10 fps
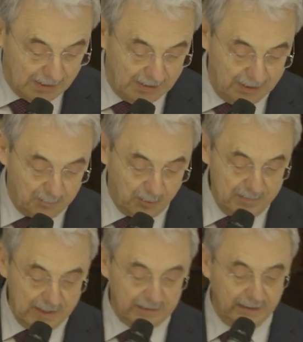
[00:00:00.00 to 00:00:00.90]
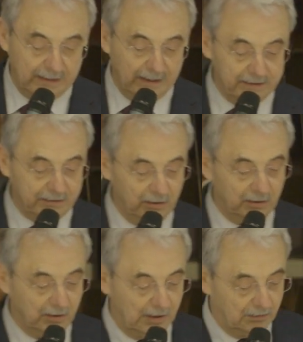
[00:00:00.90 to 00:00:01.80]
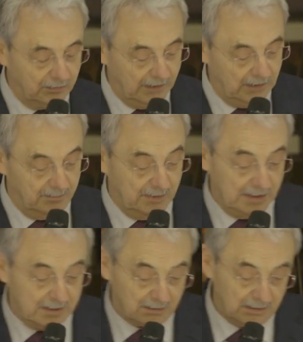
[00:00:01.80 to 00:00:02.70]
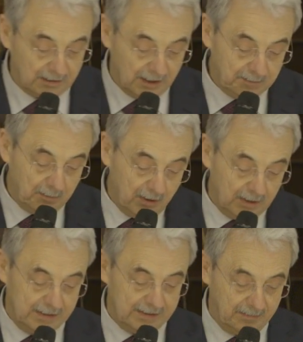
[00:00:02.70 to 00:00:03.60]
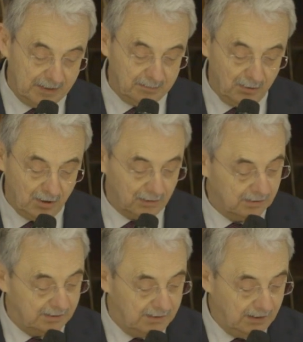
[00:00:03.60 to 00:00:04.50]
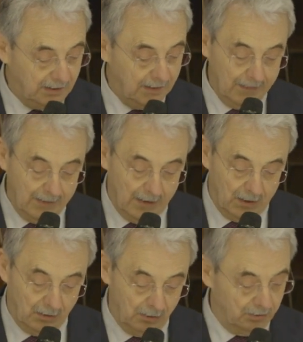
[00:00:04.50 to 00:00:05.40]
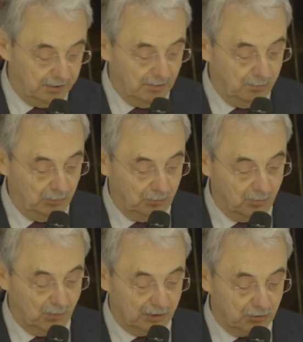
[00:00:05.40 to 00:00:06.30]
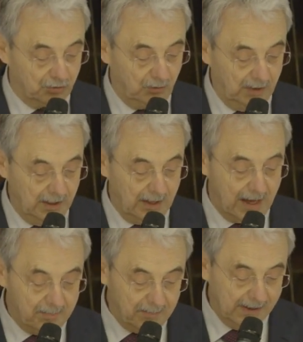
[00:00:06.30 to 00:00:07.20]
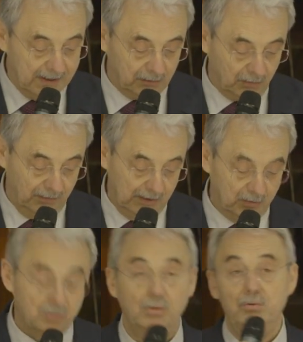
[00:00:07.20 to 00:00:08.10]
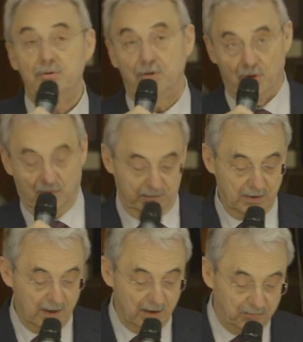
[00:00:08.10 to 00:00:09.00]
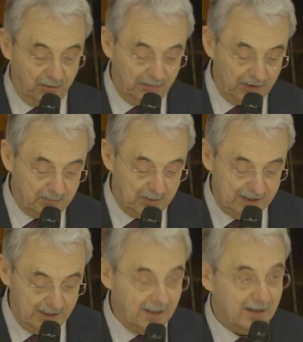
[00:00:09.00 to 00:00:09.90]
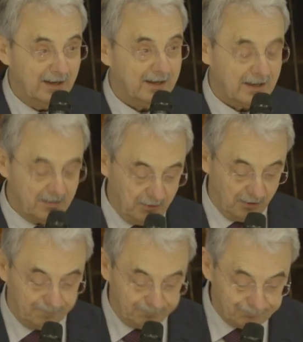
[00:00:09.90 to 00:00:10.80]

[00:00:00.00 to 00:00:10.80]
Les premières déclarations de la nouvelle ministre des Transports, Elisabeth Borne, dès le début du mois de juillet, appelle à trouver une solution pour faire payer les camions